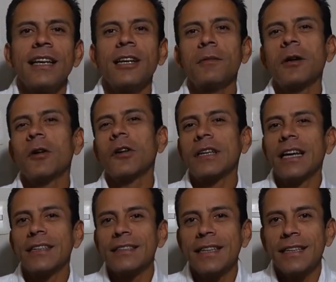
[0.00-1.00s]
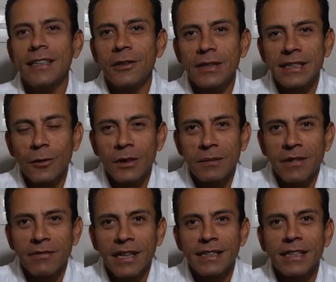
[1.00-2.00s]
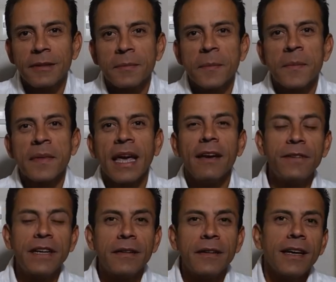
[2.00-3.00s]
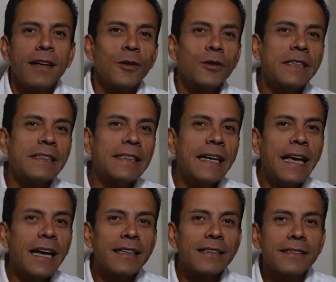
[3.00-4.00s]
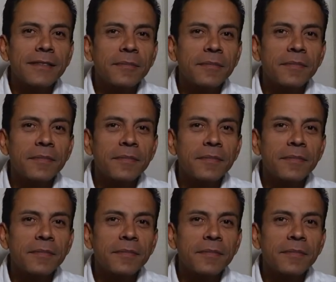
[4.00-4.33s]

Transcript: Ya no me acuerdo quién dijo esta última frase. En fin, nos enseña